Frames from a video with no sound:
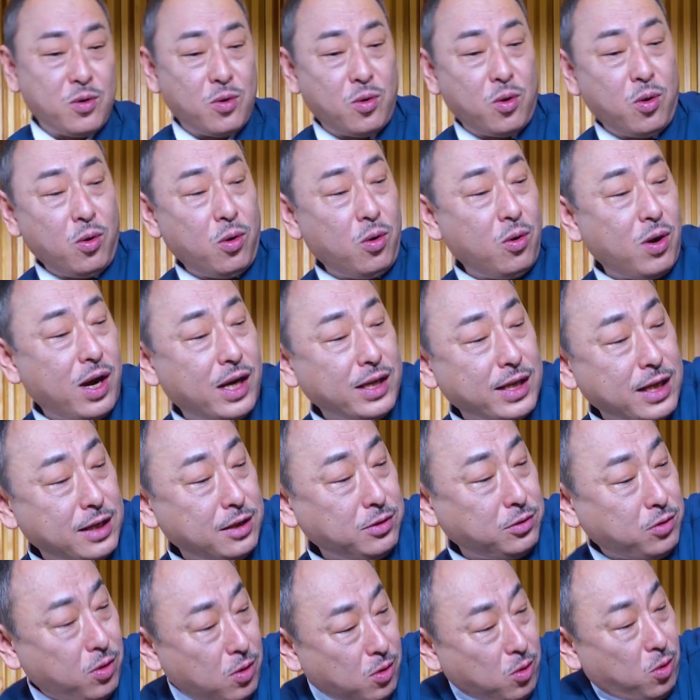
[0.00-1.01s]
Если
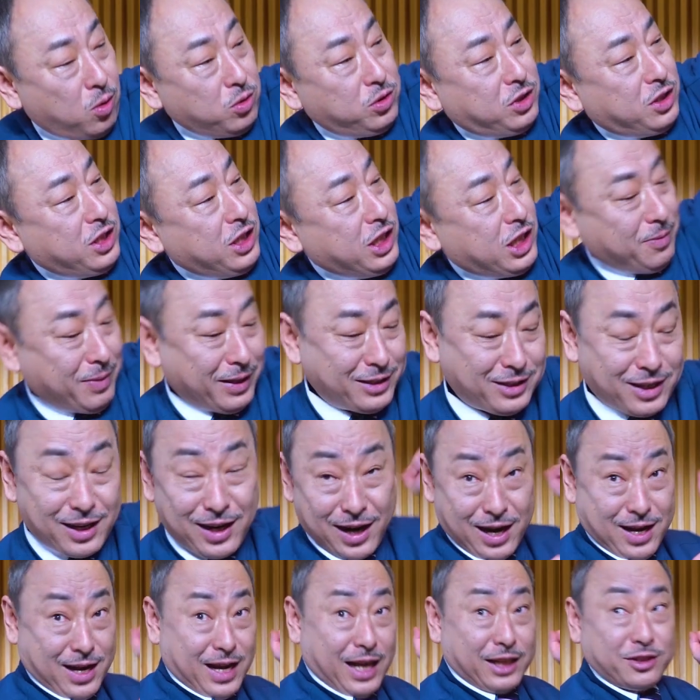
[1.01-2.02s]
сделаете наоборот, видите,
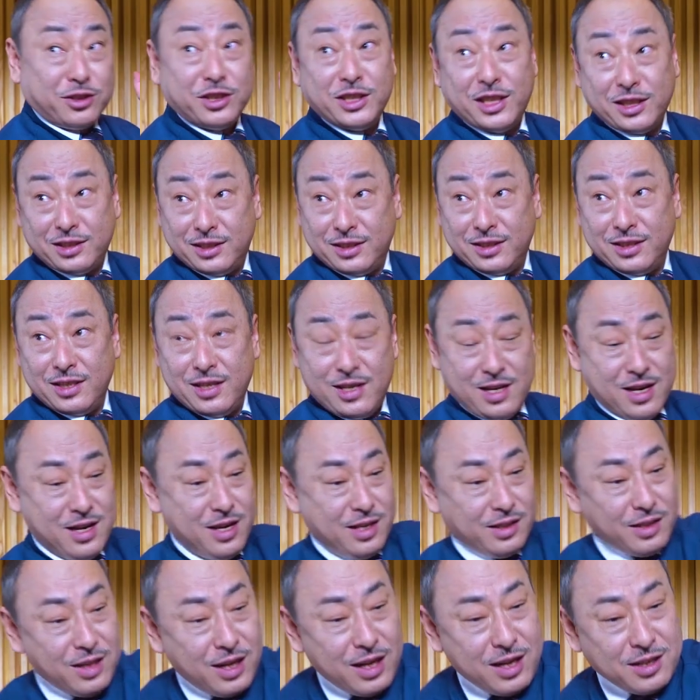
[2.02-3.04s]
что может получиться?
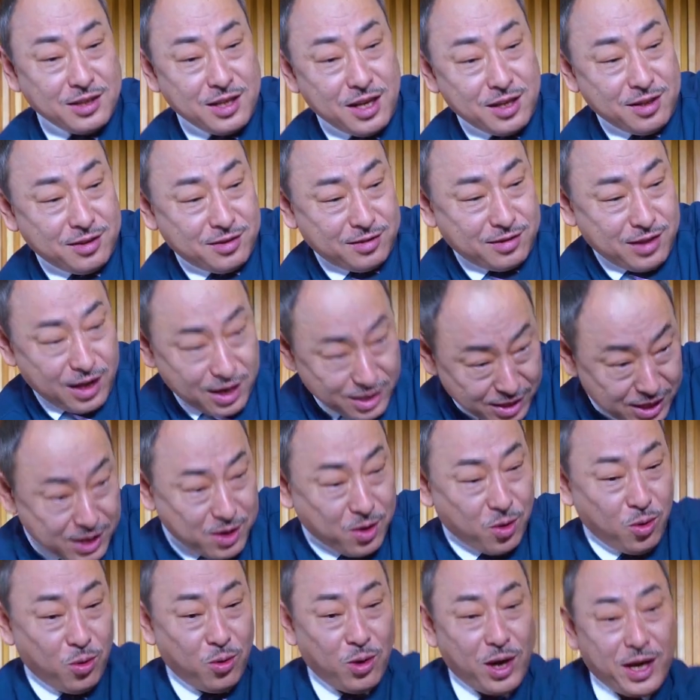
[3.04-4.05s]
Поэтому
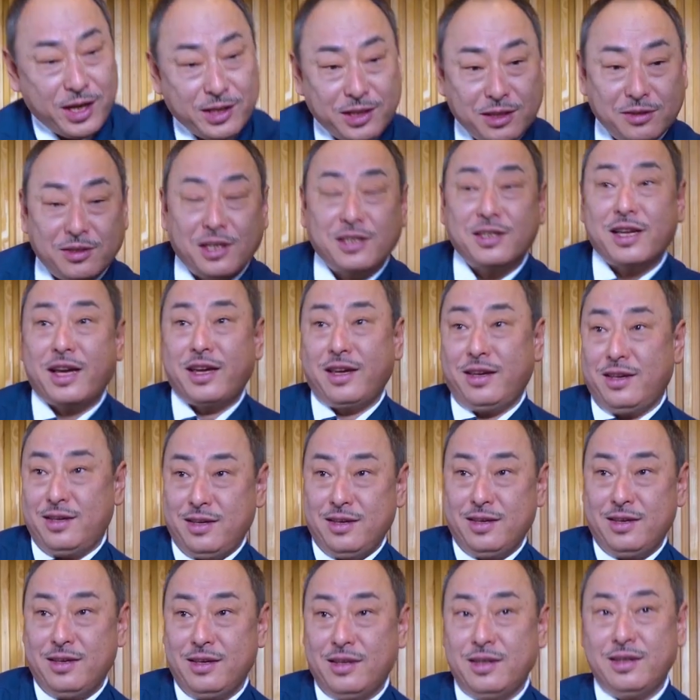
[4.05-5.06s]
только вот так,
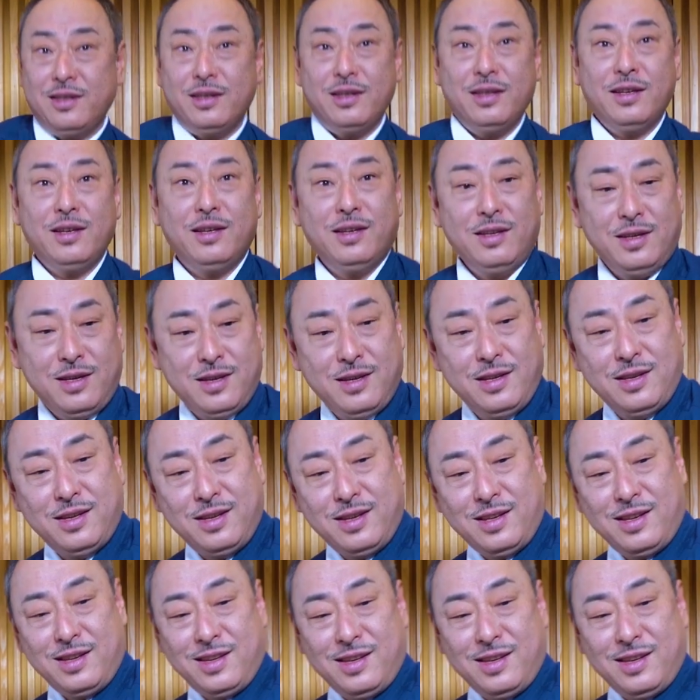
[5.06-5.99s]
на себя.